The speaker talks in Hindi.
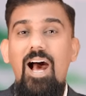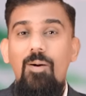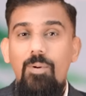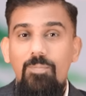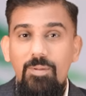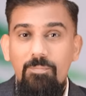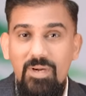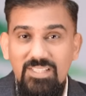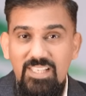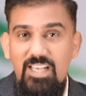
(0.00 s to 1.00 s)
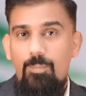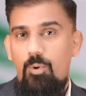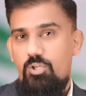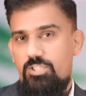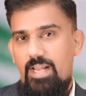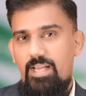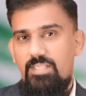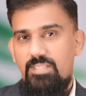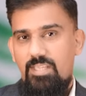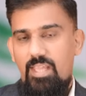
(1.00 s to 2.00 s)
आप अपनी मर्ज़ी का प्लॉट सेलेक्ट
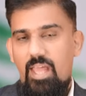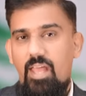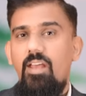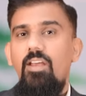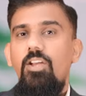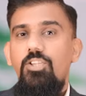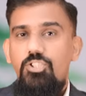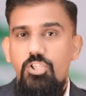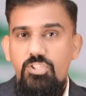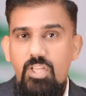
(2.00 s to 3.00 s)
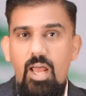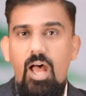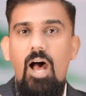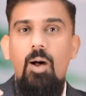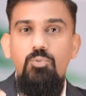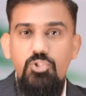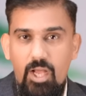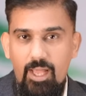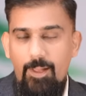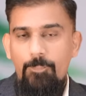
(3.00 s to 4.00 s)
कर सकते हैं जिस तरह आप
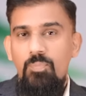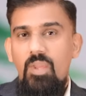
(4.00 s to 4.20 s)
चाहें